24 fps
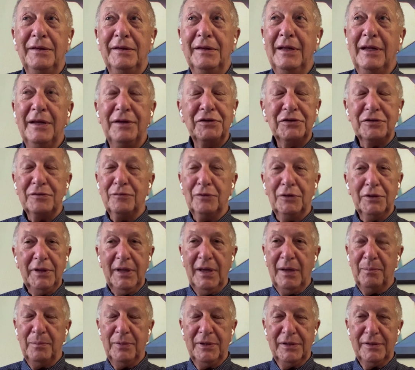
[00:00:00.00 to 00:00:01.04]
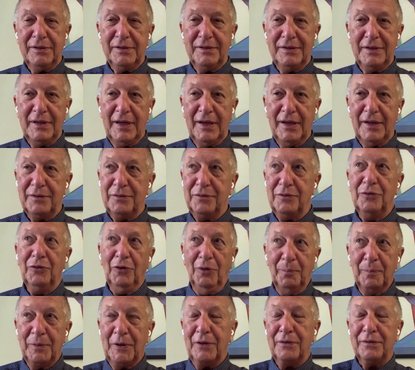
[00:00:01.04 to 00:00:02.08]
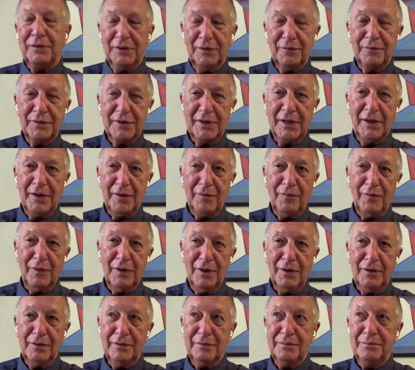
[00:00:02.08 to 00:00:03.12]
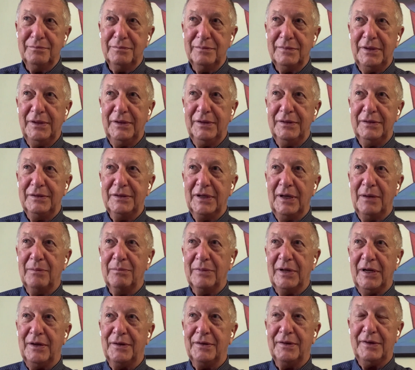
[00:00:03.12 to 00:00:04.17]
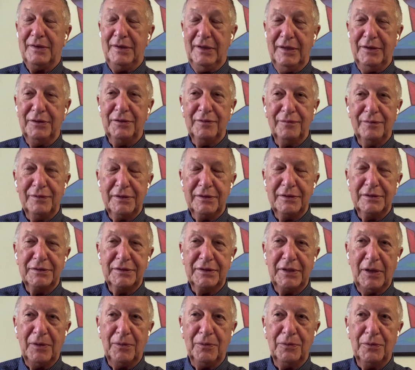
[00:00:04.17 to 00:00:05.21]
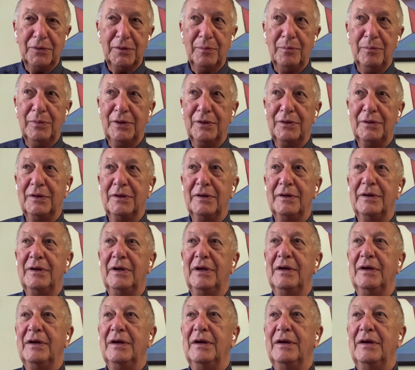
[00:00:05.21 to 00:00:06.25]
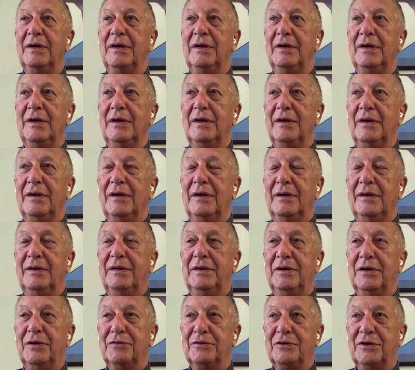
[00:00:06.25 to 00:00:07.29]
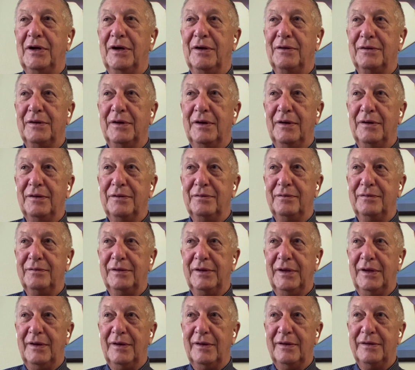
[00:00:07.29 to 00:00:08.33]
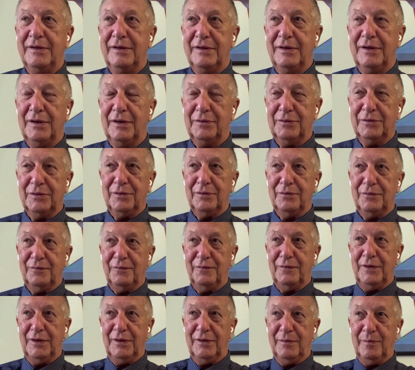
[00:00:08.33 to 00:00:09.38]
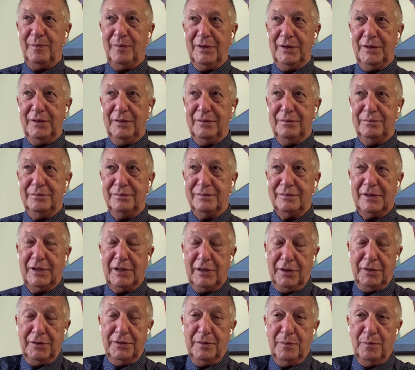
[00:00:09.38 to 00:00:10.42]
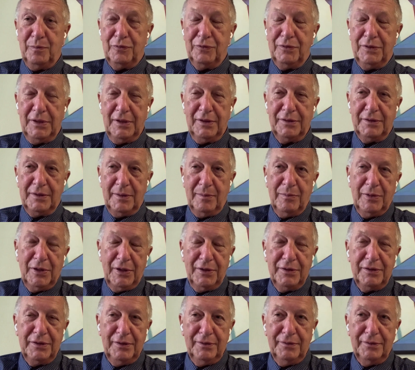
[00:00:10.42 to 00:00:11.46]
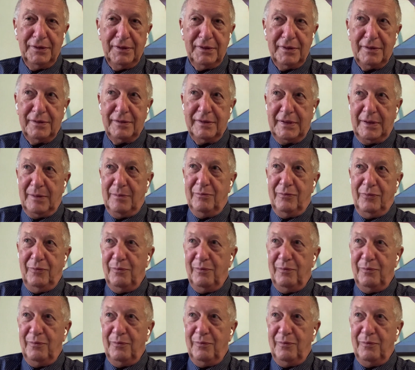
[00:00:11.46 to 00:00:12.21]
Для чего не объясняет, но просто взорвал. И там расследование такое было. Я уже рассказывал, я к директору ФСБ как депутат обратился там.